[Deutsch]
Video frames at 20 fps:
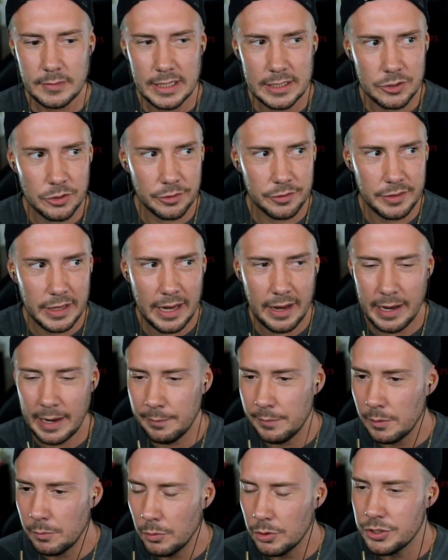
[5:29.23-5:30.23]
So, wir
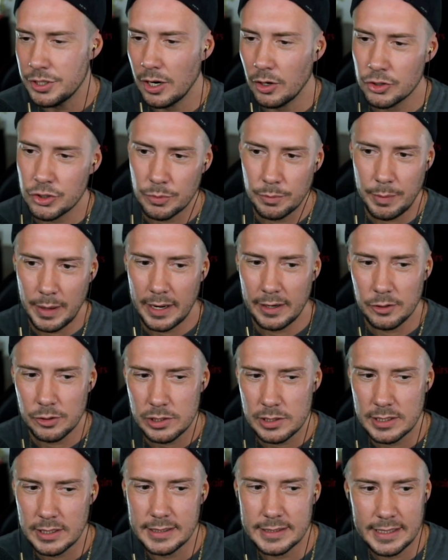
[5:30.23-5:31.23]
haben in München auch schon ein paar
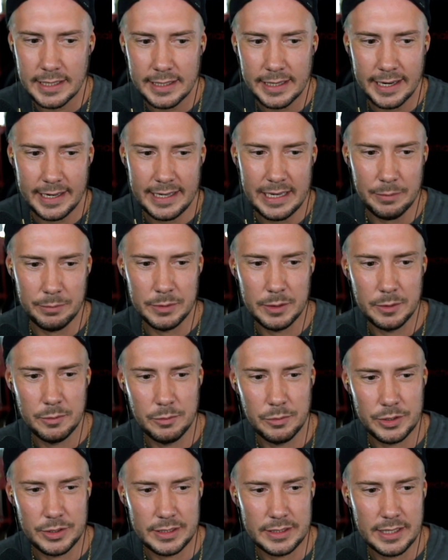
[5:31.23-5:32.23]
lustige Sachen erlebt,
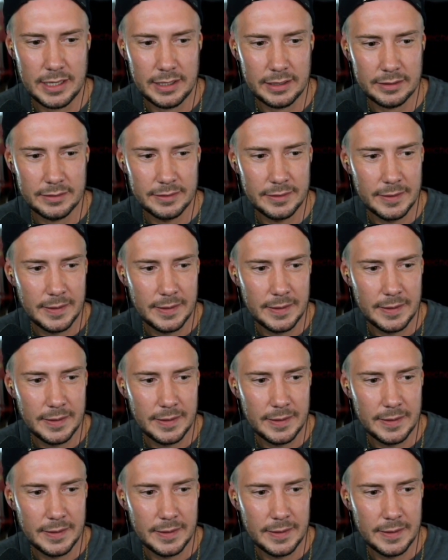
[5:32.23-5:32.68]
muss ich sagen.